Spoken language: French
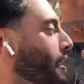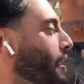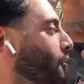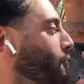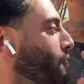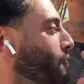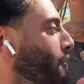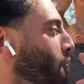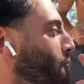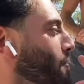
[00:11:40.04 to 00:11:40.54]
on
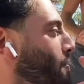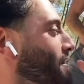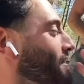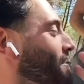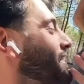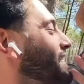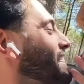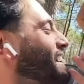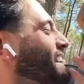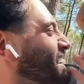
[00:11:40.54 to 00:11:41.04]
va remettre
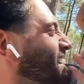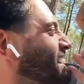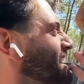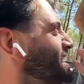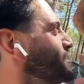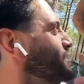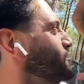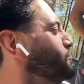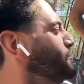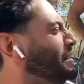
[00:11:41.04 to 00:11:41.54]

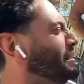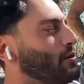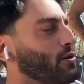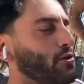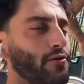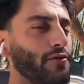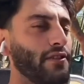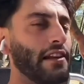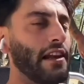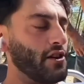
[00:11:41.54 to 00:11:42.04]
l'église au milieu du
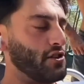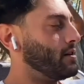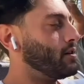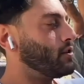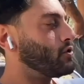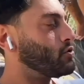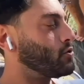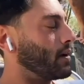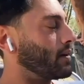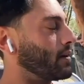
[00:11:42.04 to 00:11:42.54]
village. Mm.
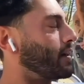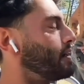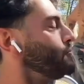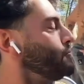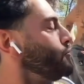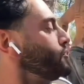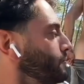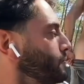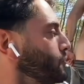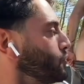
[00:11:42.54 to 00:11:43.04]
Tu es en train de me
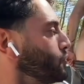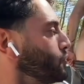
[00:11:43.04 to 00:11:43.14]
dire que